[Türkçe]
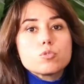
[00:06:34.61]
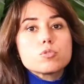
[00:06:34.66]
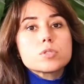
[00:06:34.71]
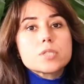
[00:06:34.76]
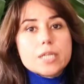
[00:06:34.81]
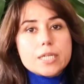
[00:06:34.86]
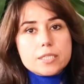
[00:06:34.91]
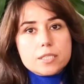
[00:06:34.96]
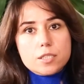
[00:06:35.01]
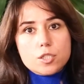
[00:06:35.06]
Bu
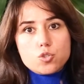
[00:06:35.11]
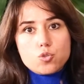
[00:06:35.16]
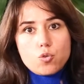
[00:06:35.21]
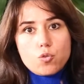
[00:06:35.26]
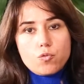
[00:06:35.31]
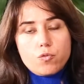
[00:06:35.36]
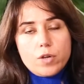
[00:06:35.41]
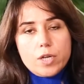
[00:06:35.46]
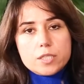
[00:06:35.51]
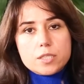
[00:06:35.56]
sayının da
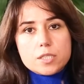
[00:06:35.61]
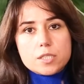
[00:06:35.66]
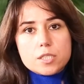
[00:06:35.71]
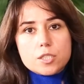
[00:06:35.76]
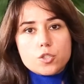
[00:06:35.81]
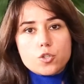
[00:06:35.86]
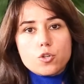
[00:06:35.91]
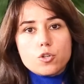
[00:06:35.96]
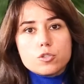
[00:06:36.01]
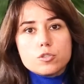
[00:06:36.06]
çok
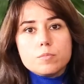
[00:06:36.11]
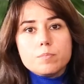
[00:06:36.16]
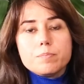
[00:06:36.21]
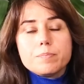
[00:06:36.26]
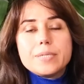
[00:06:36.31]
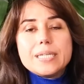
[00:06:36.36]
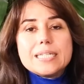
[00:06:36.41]
faydasını gördüm.